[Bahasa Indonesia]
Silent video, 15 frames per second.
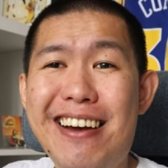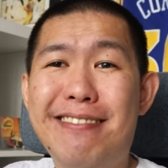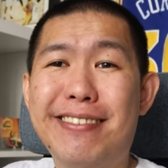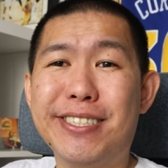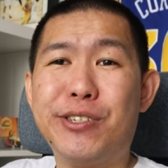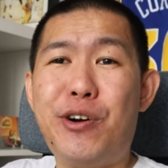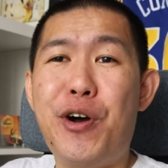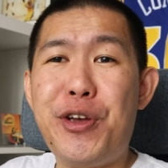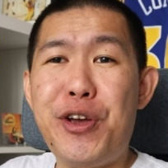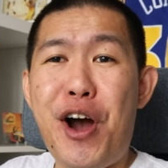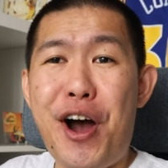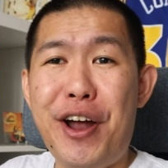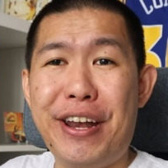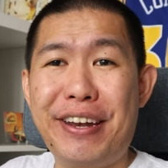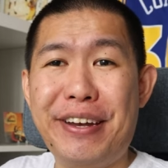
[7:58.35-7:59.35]
What's going
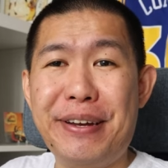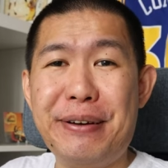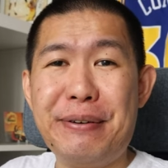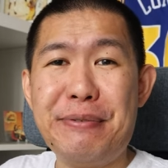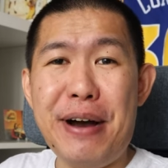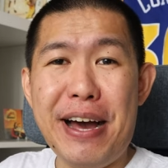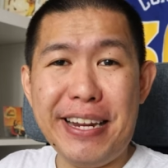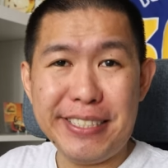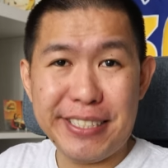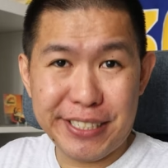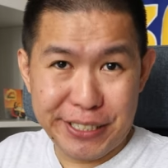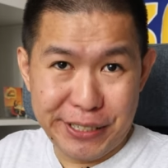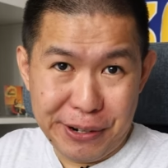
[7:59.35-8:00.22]
on? What is